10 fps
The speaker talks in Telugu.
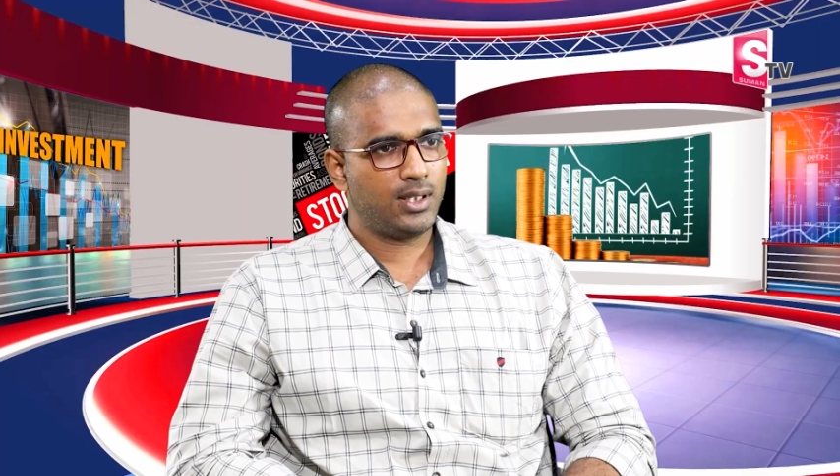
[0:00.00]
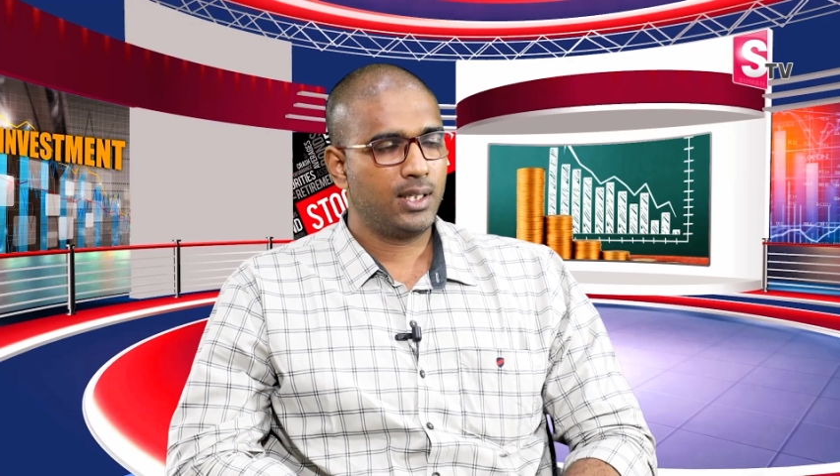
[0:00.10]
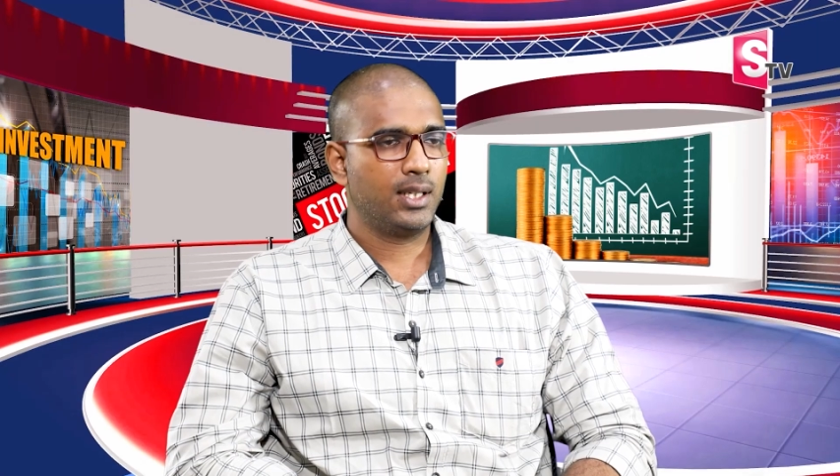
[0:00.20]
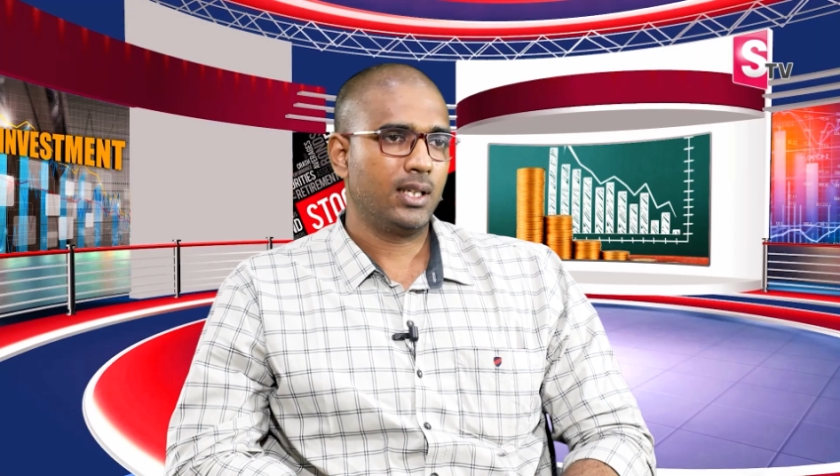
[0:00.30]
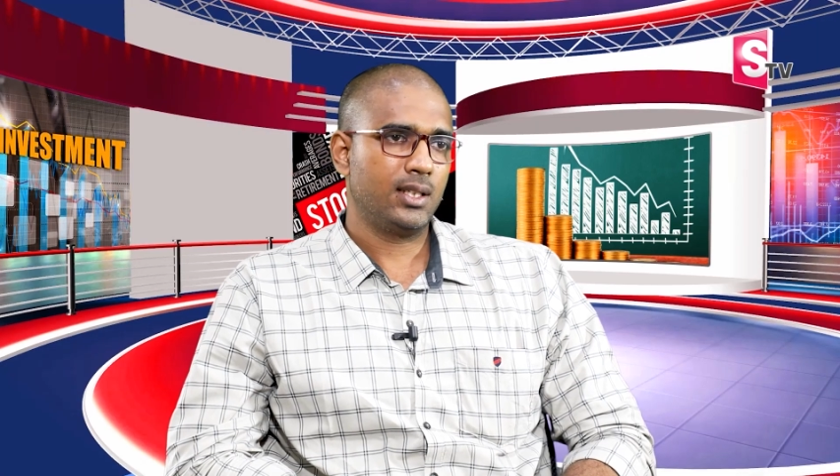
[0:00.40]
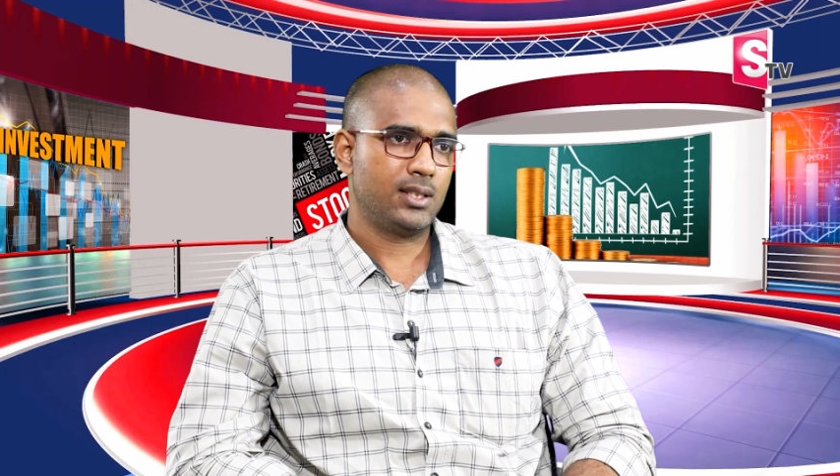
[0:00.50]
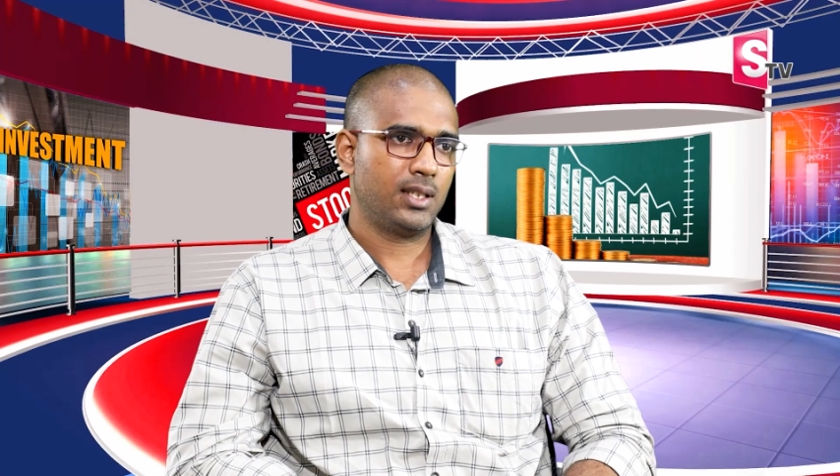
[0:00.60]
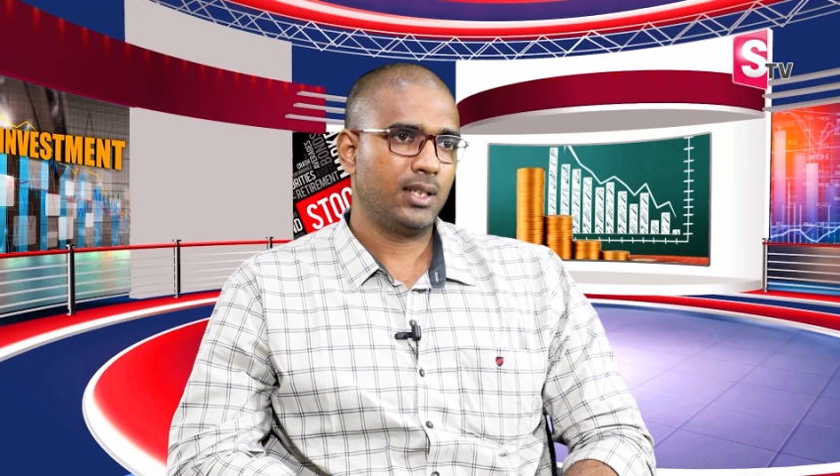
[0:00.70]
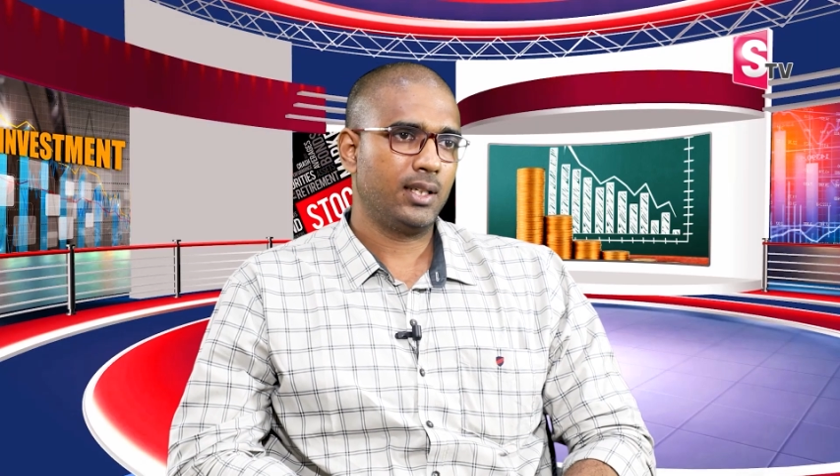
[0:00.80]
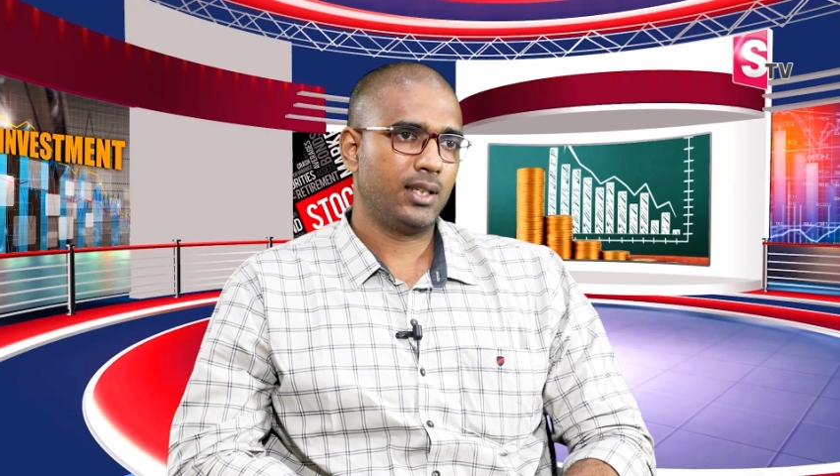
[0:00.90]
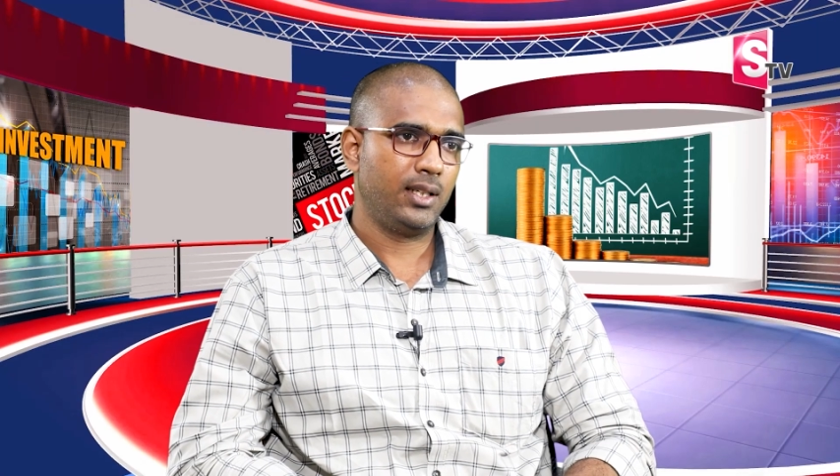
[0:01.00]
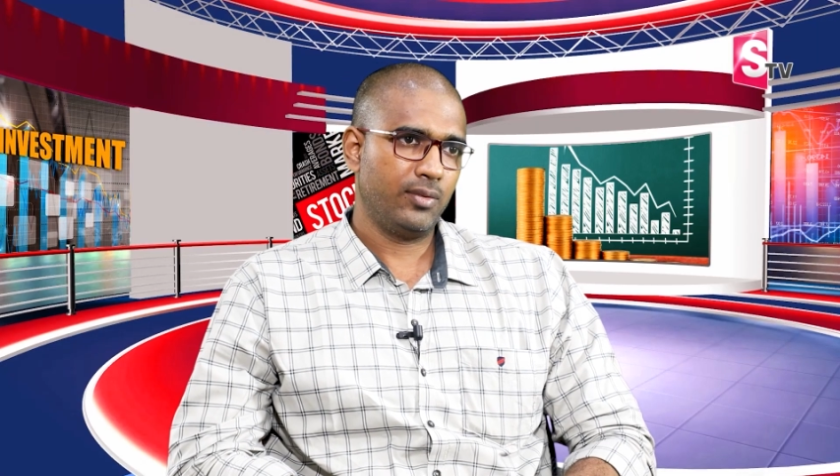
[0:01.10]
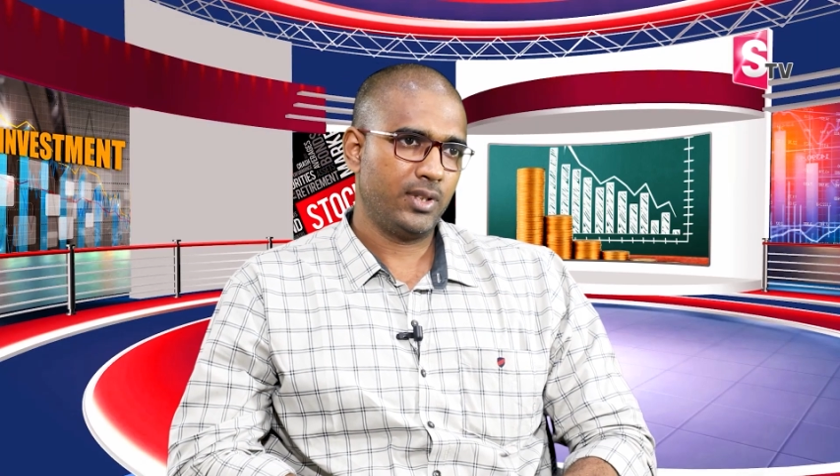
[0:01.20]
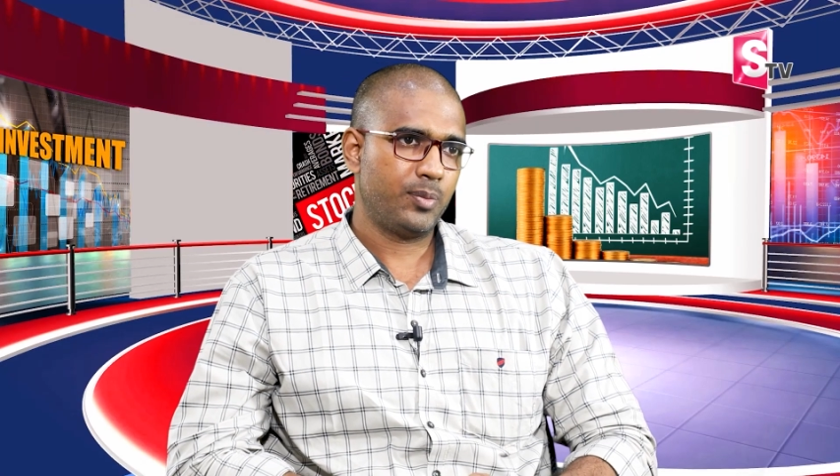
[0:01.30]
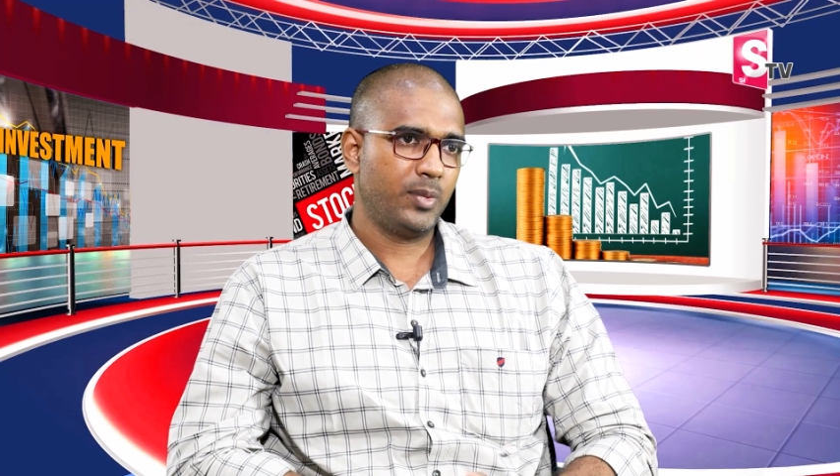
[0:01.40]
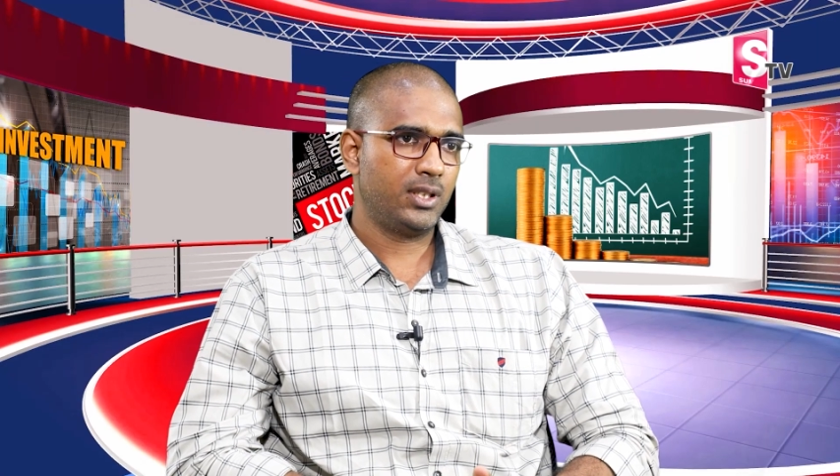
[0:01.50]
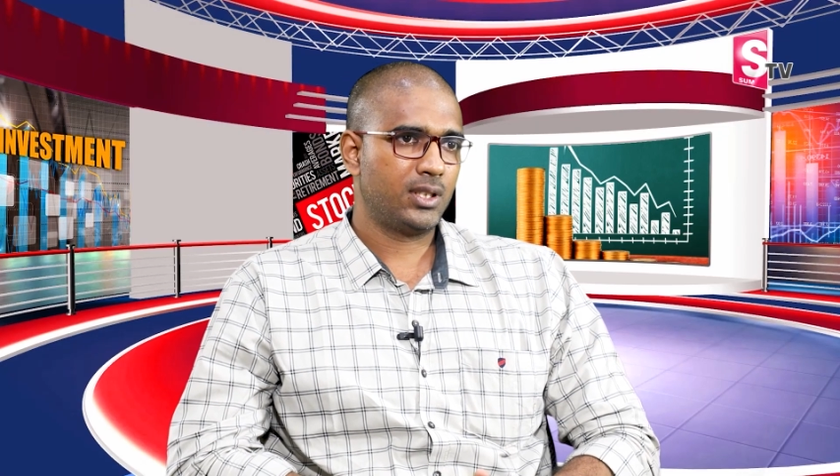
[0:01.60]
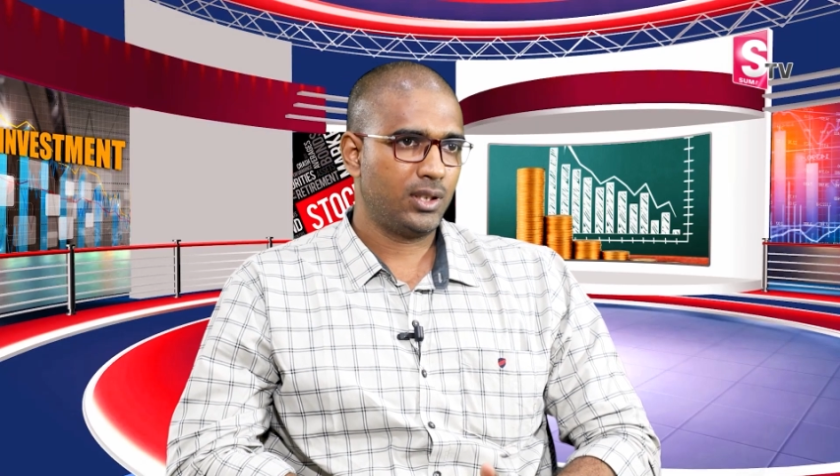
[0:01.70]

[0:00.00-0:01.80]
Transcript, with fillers: ఏదైనా సరే ఇన్వెస్ట్మెంట్